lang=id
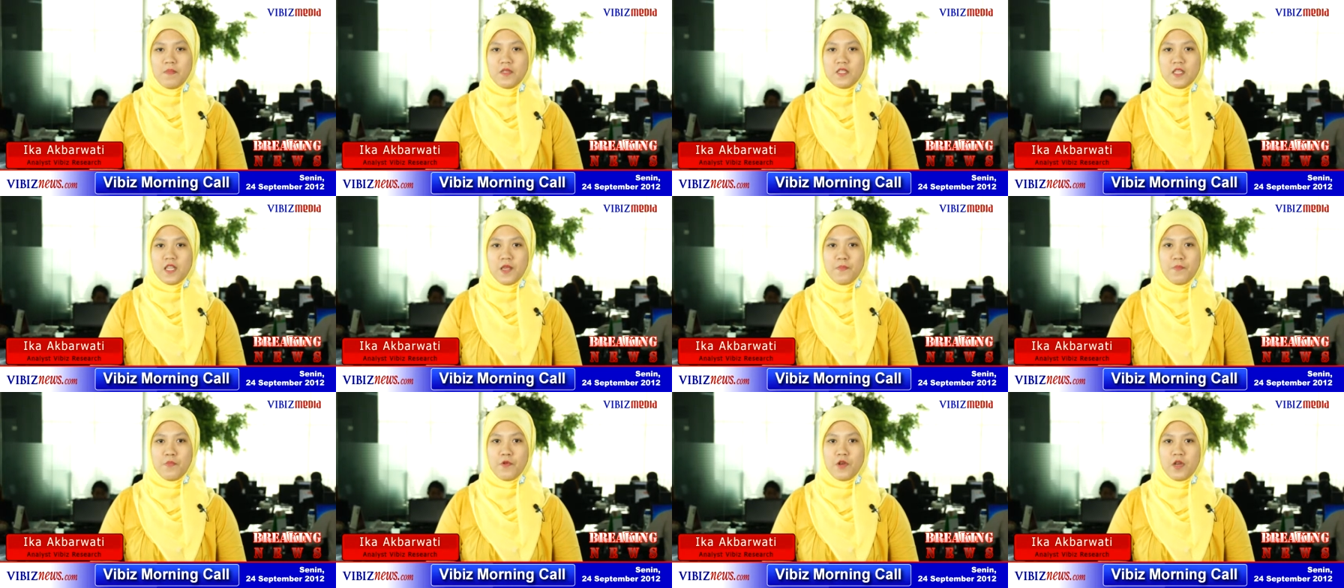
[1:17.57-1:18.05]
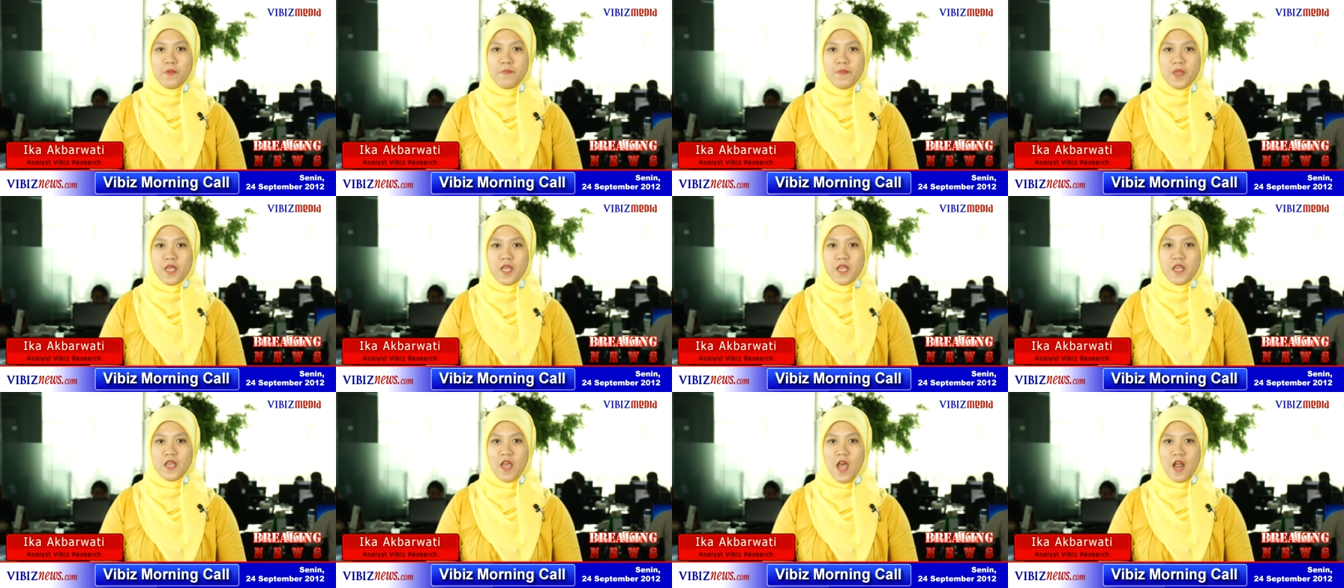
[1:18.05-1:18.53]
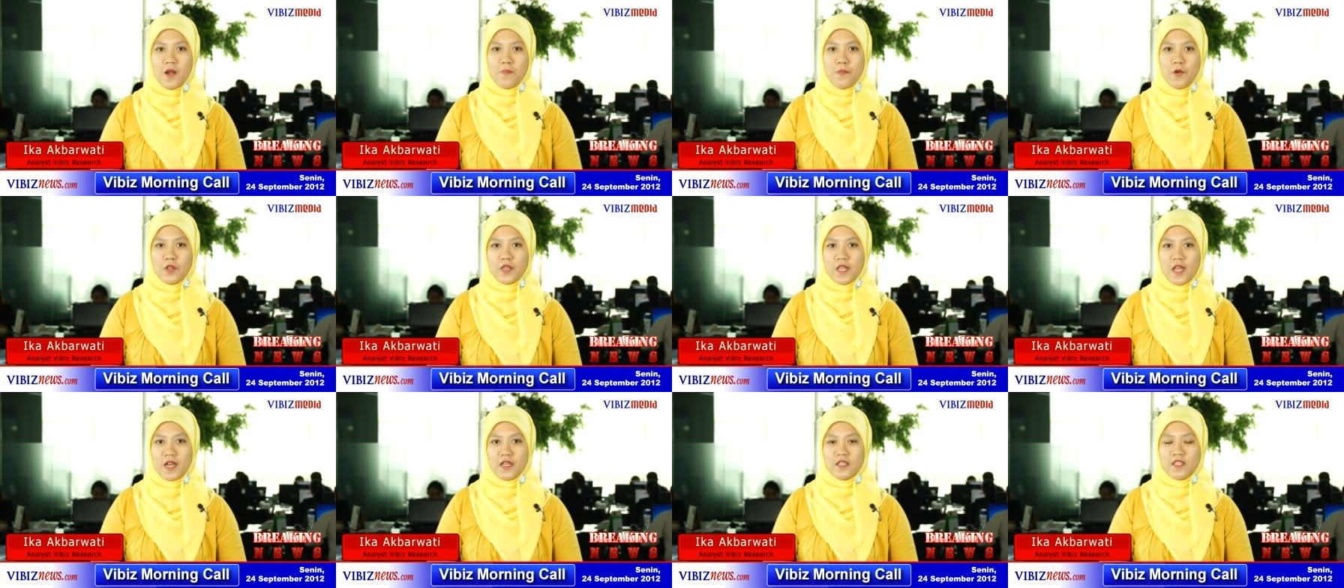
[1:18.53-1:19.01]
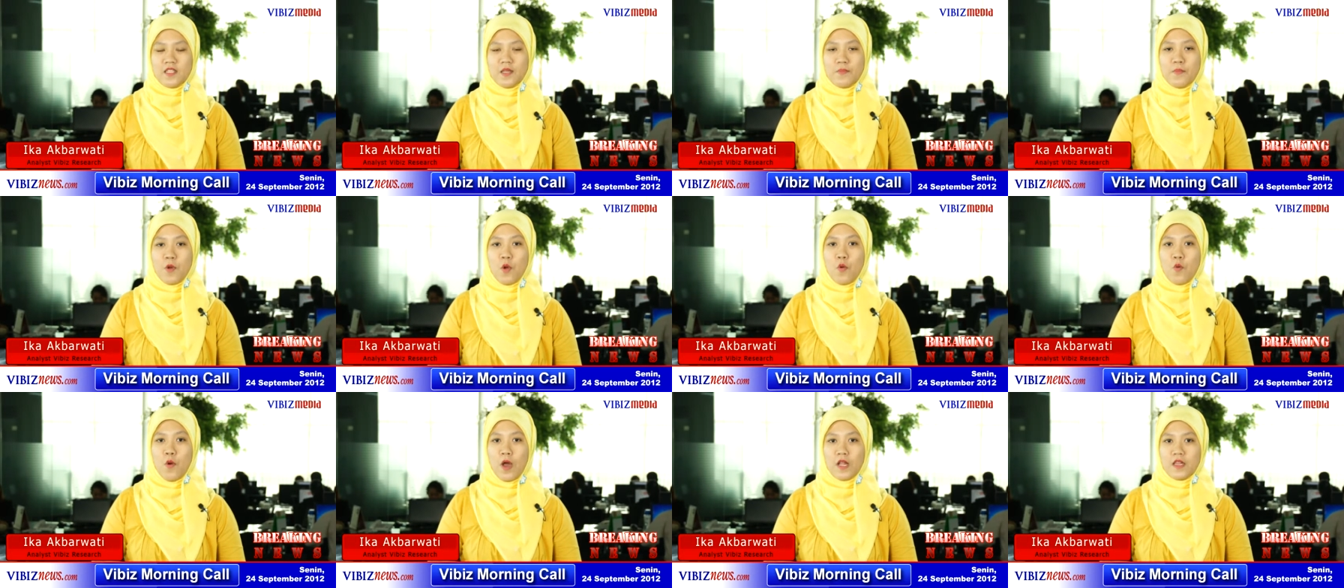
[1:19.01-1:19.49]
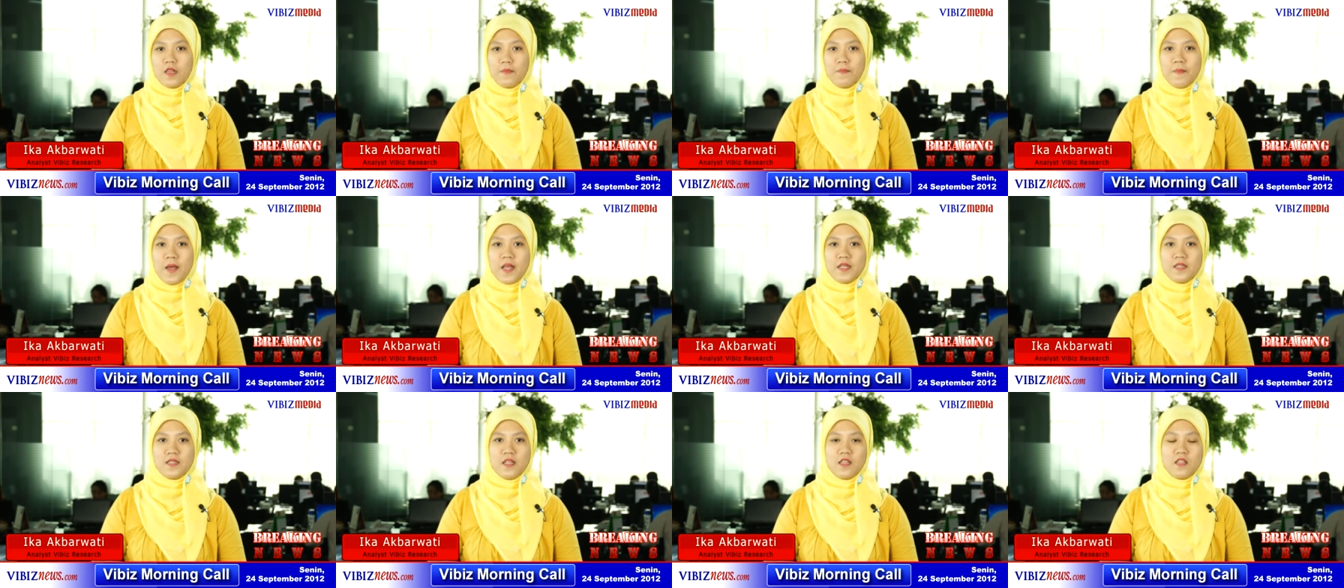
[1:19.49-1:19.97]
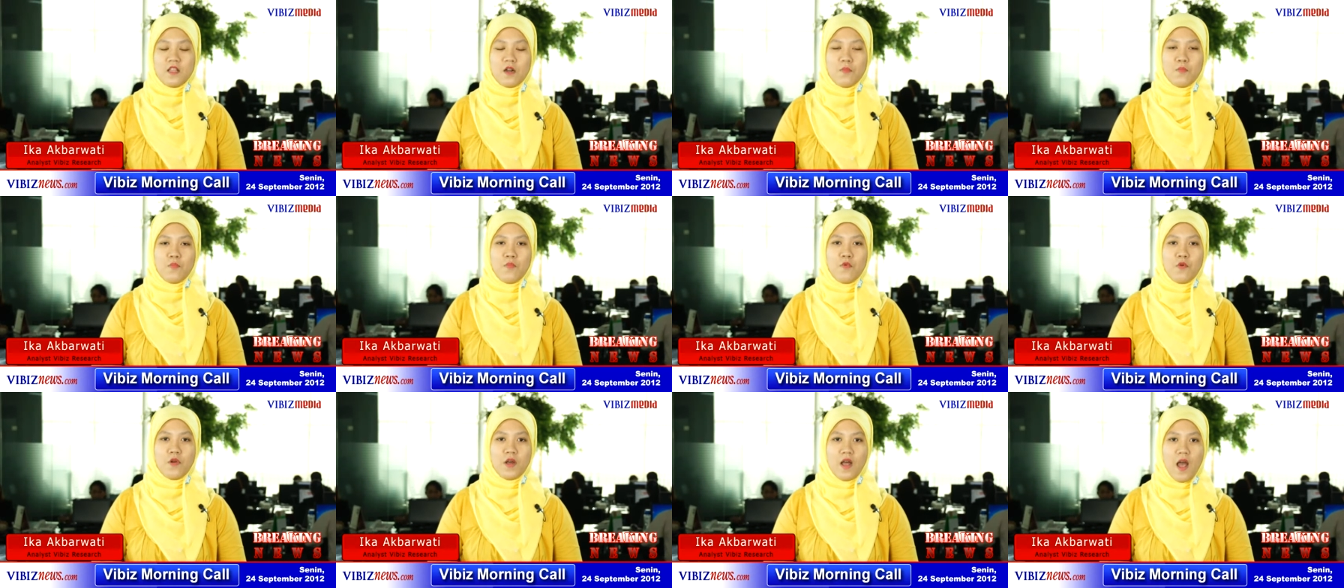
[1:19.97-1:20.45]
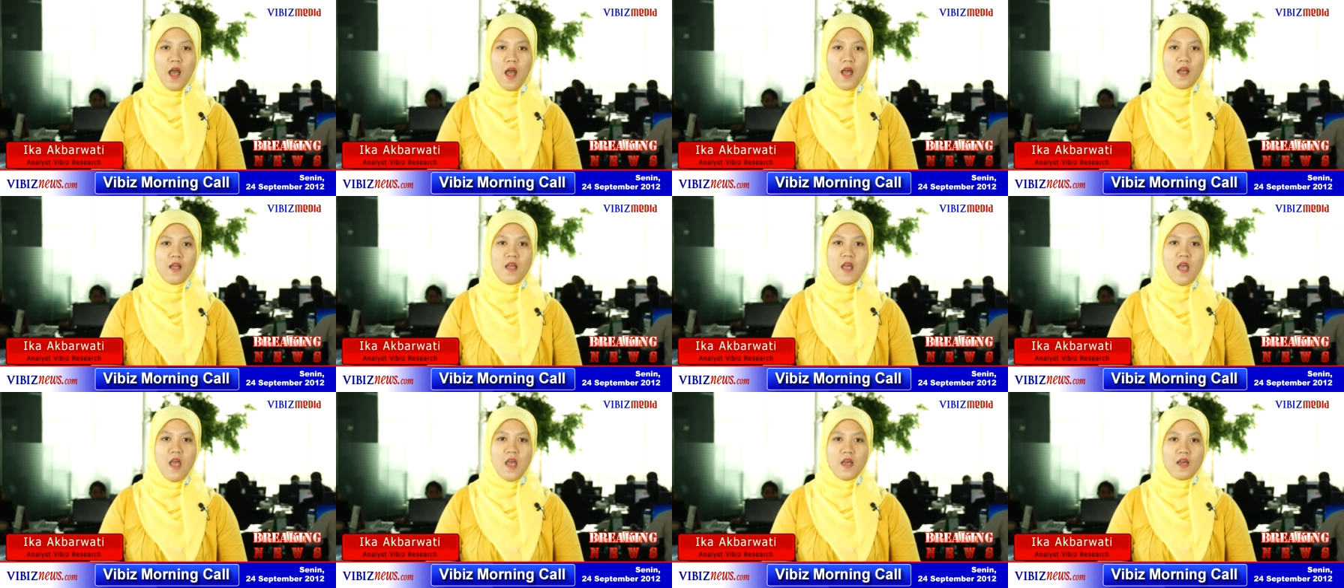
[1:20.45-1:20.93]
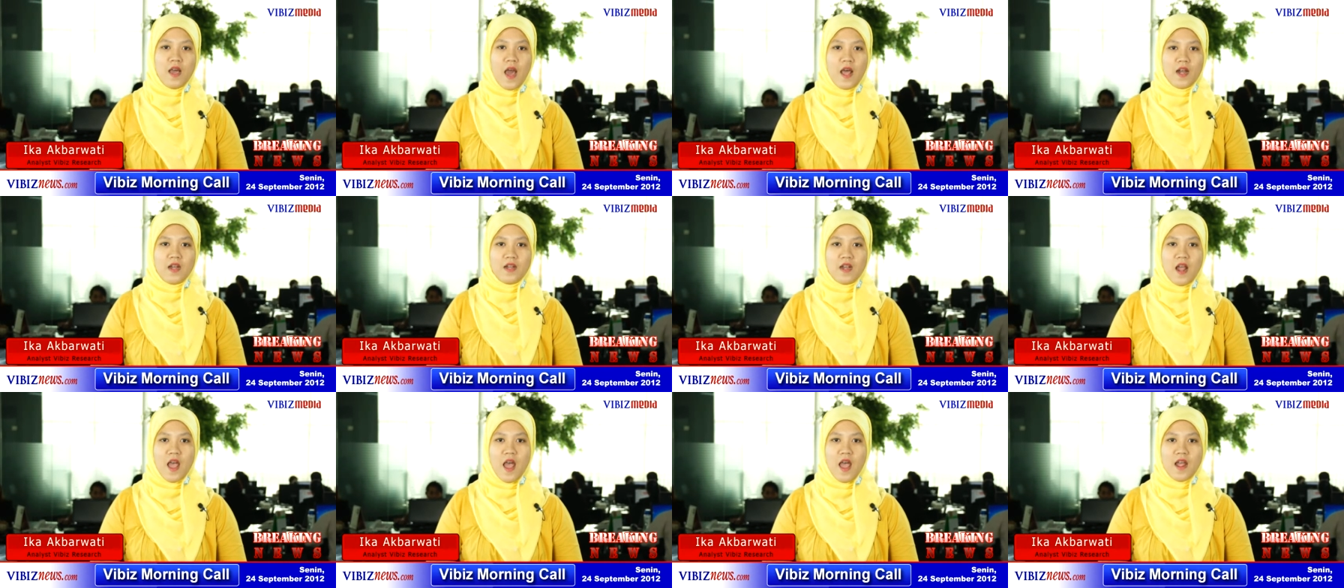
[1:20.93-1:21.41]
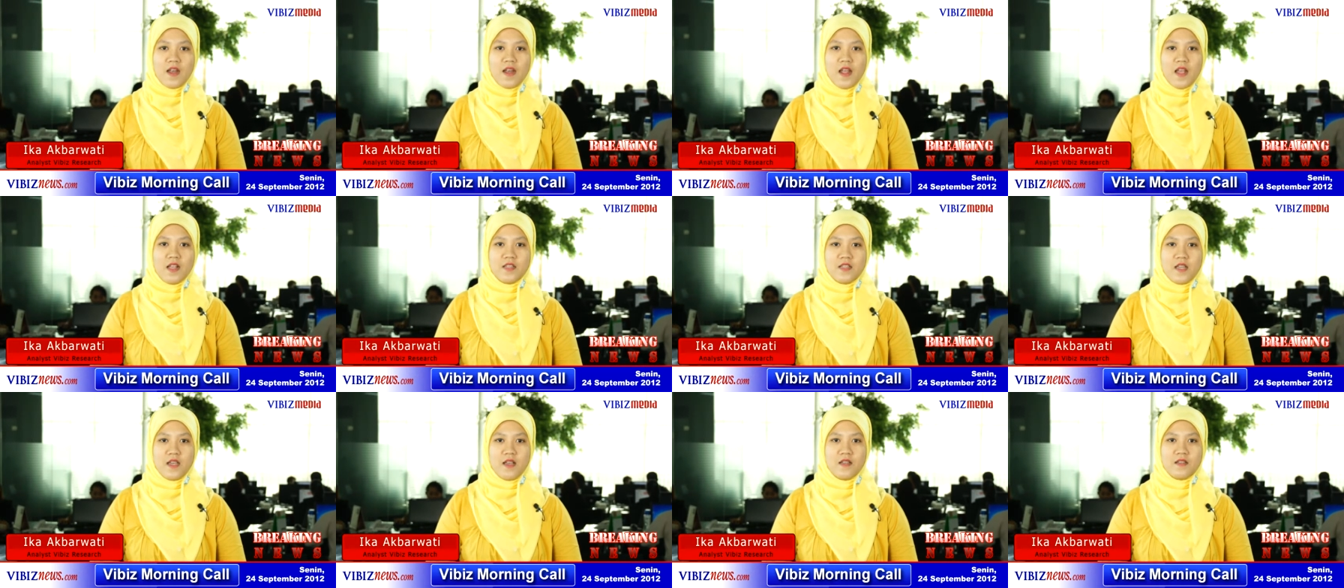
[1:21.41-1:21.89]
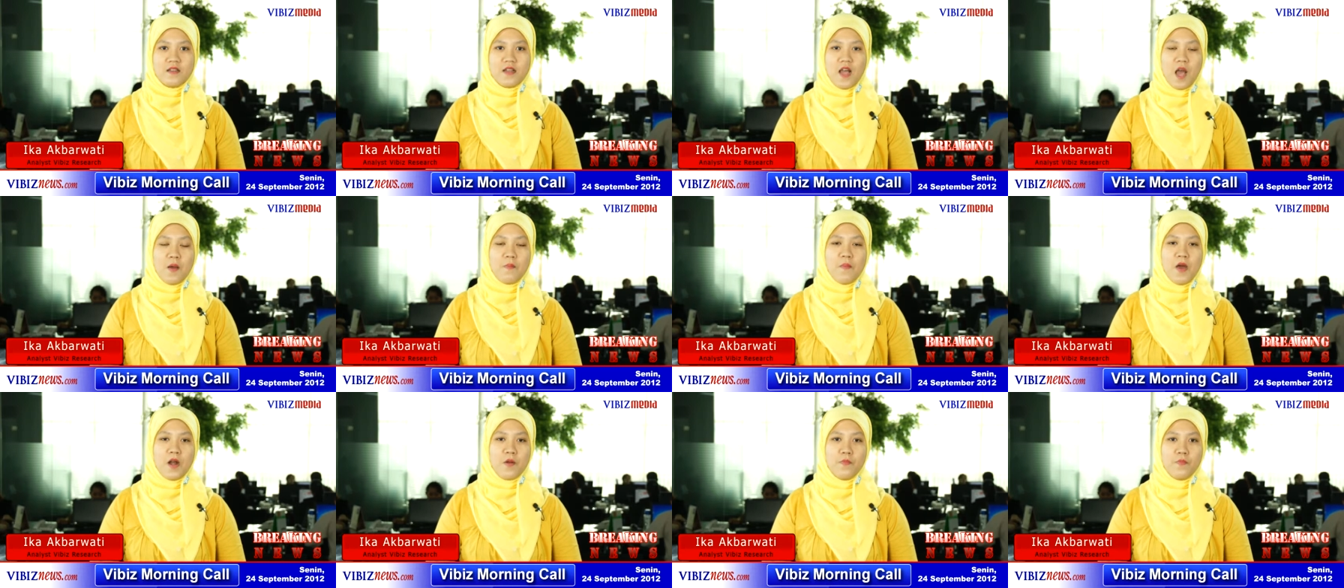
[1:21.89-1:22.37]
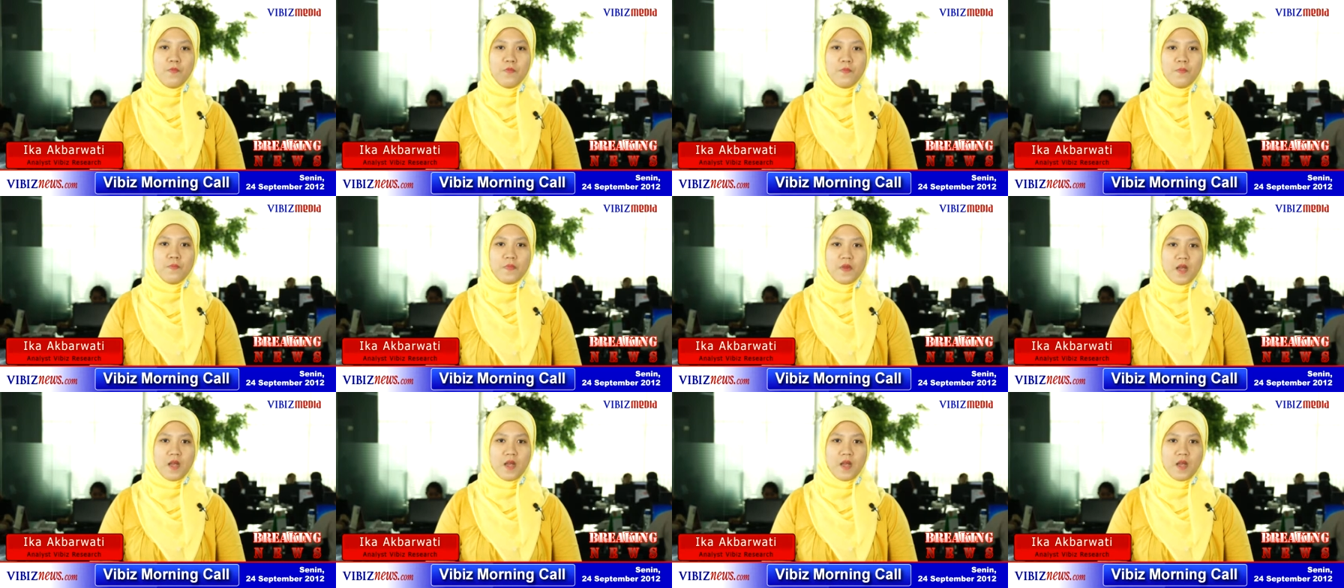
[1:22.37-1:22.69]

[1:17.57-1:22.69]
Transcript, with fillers: Meskipun demikian, potensi menguat masih terbuka karena adanya kabar